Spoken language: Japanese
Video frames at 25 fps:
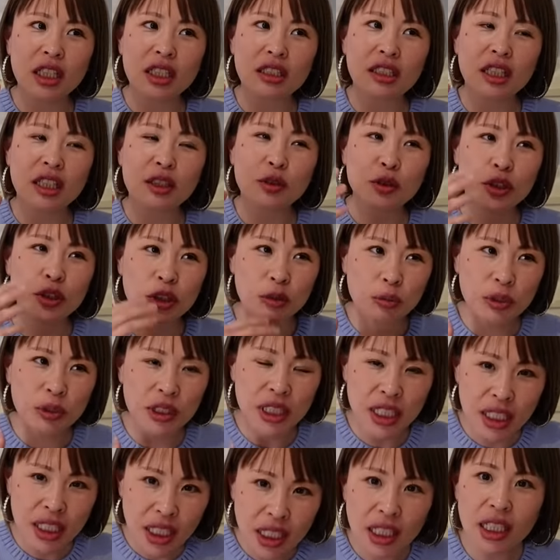楽しみ
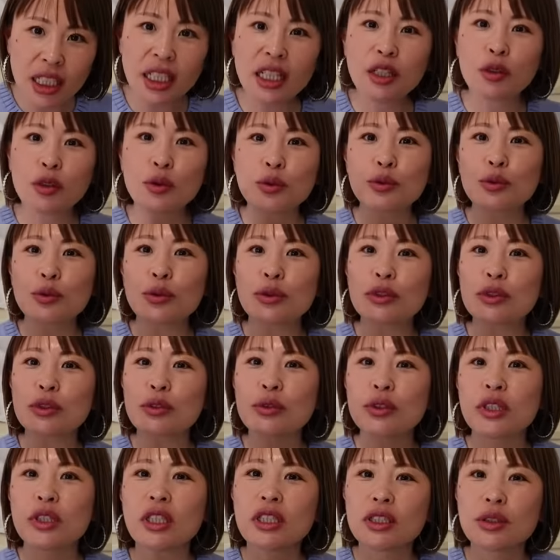ながら、本当にそ
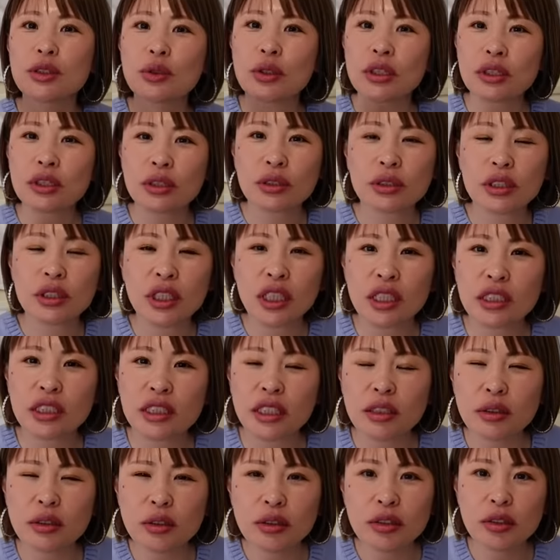の現象が作られ
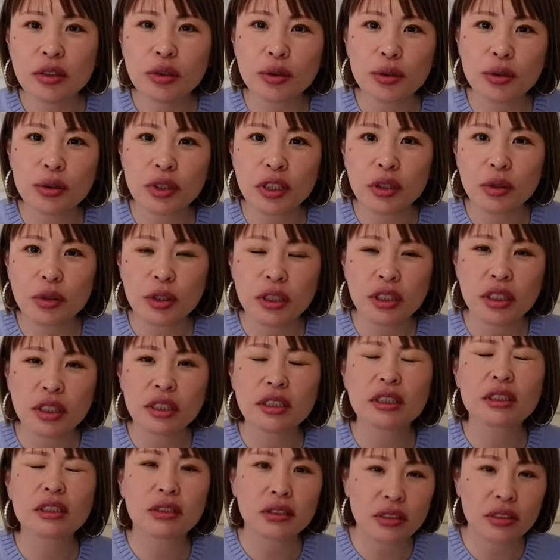ちゃうっていうことが起きたり
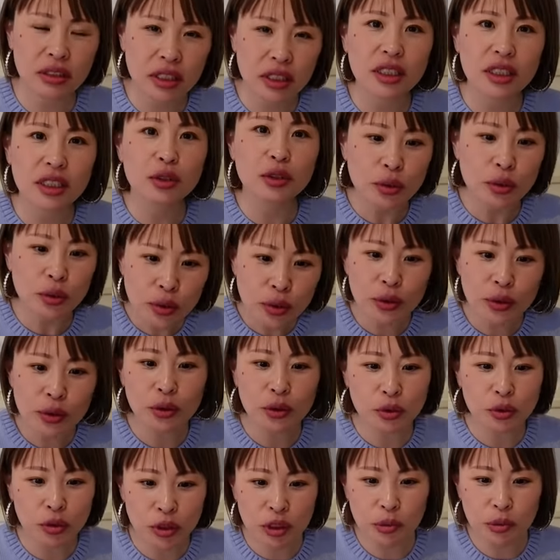するんで、ちょっとそ
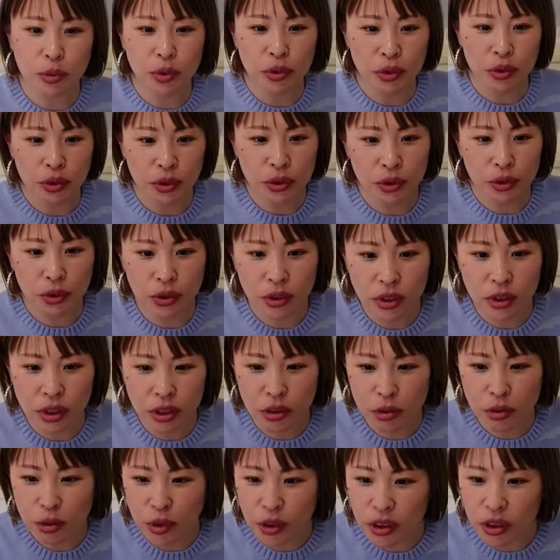こもね、ポイントとして
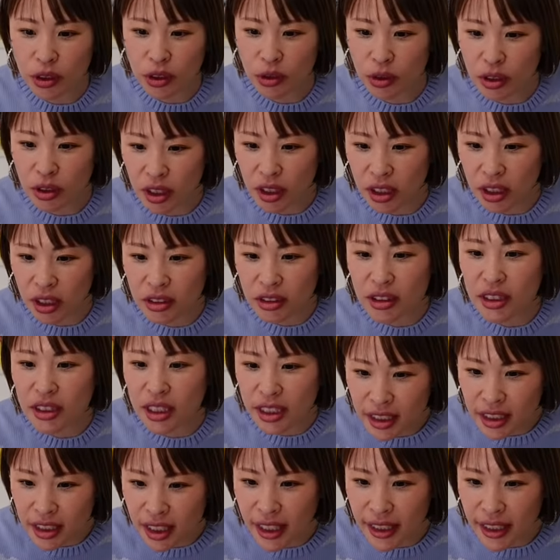覚えておいてくだ
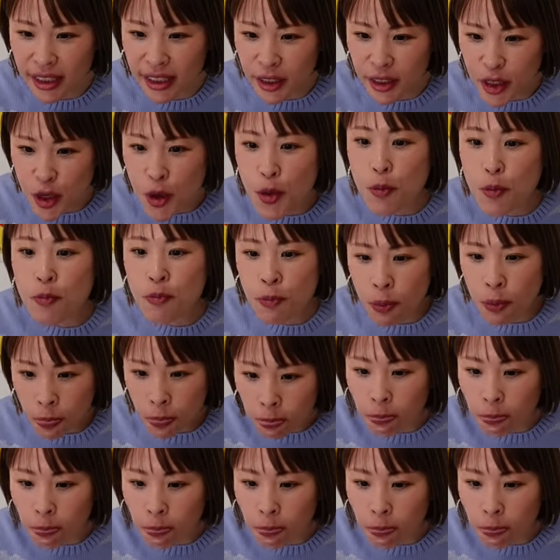さい。う